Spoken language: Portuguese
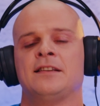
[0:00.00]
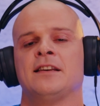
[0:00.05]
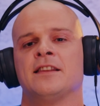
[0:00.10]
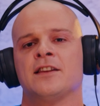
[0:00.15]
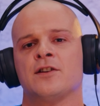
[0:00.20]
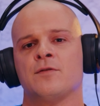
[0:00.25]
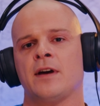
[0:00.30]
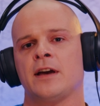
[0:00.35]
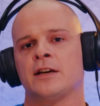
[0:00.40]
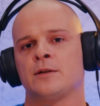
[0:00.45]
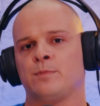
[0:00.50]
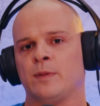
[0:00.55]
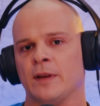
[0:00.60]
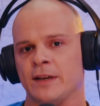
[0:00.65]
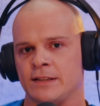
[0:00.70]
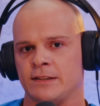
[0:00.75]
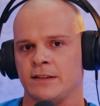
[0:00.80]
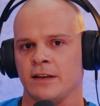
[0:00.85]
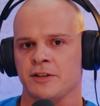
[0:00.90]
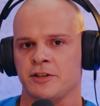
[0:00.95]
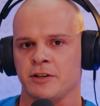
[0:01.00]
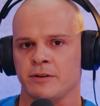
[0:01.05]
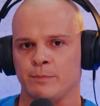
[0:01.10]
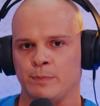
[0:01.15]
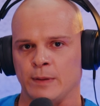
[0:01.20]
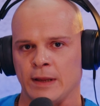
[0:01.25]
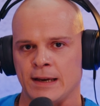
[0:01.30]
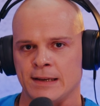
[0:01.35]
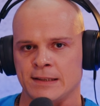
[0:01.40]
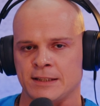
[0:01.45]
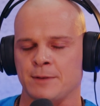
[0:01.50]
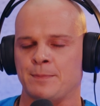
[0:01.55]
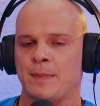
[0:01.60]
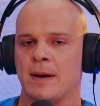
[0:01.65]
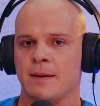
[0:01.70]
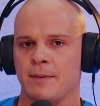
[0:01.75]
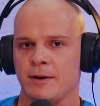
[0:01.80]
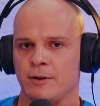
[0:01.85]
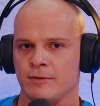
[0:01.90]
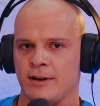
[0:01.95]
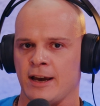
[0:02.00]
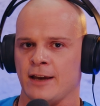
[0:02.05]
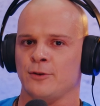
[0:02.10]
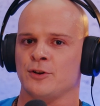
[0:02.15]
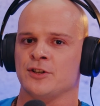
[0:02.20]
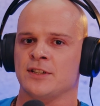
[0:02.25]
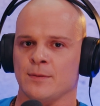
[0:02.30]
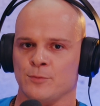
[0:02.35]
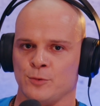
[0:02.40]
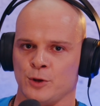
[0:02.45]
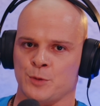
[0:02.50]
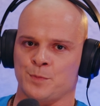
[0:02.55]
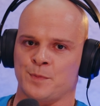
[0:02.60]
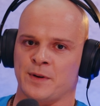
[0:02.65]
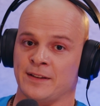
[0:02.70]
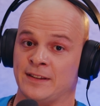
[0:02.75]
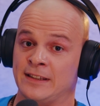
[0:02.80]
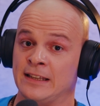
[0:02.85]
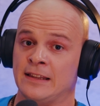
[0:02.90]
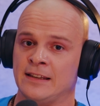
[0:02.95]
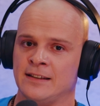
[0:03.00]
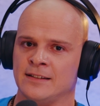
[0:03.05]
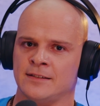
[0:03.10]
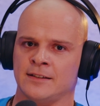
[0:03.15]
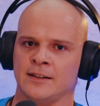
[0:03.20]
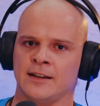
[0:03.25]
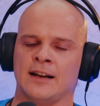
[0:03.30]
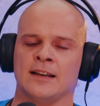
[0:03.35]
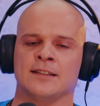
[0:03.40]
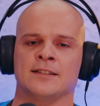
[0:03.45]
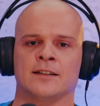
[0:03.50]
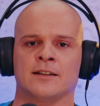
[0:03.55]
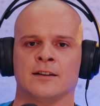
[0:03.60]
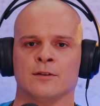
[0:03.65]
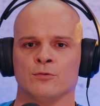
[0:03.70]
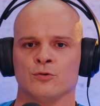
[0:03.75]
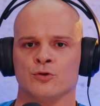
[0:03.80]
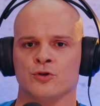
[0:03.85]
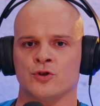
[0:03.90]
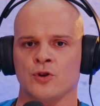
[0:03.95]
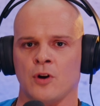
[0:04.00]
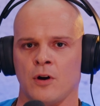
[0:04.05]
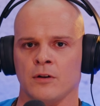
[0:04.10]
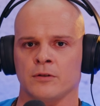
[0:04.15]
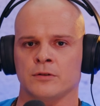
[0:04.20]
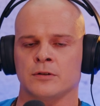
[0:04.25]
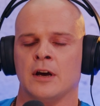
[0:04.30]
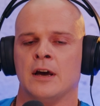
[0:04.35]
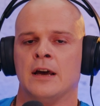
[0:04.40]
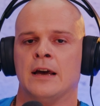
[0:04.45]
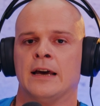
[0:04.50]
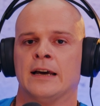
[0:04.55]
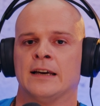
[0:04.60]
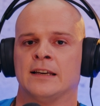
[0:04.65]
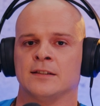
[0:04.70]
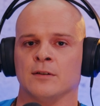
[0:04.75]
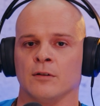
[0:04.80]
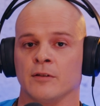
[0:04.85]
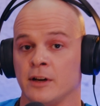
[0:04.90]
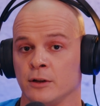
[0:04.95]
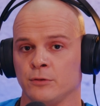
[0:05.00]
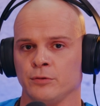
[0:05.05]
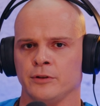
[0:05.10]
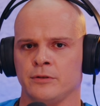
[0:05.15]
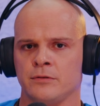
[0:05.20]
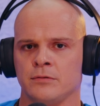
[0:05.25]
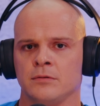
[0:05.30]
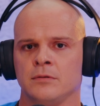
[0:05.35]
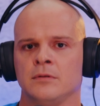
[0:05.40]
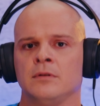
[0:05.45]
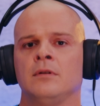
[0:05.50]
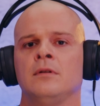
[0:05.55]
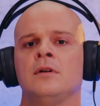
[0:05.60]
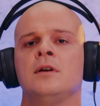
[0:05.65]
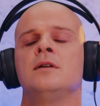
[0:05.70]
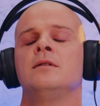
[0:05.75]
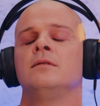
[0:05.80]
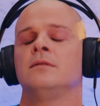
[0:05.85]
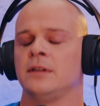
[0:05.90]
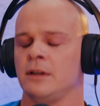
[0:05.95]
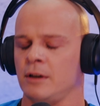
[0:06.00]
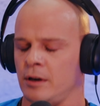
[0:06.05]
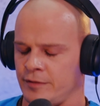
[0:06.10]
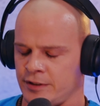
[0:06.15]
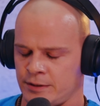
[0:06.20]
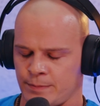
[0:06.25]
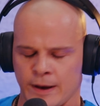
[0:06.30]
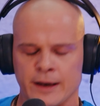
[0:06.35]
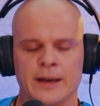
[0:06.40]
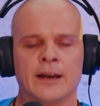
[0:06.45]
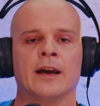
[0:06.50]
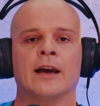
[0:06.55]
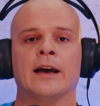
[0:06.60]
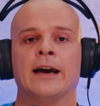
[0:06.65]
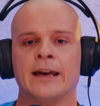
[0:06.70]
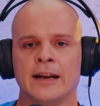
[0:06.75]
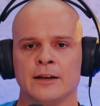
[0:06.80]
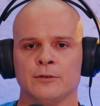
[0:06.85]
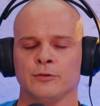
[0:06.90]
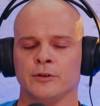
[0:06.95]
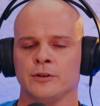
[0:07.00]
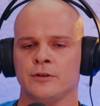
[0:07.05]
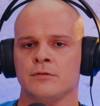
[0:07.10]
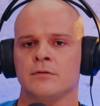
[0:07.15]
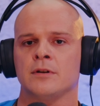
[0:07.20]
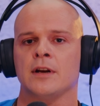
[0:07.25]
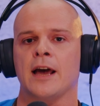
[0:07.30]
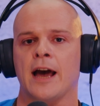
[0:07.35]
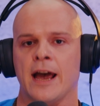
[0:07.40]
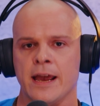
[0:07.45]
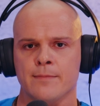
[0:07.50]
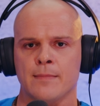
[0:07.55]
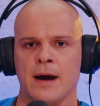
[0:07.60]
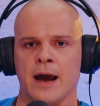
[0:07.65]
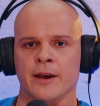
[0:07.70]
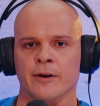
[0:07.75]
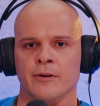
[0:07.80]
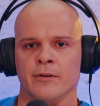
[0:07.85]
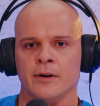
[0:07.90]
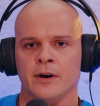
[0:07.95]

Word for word: ainda não és PlayStation Plus, repara bem no que é que nós temos hoje para te dizer acerca dos jogos que são gratuitos, sim, ouviste bem, gratuitos, em maio.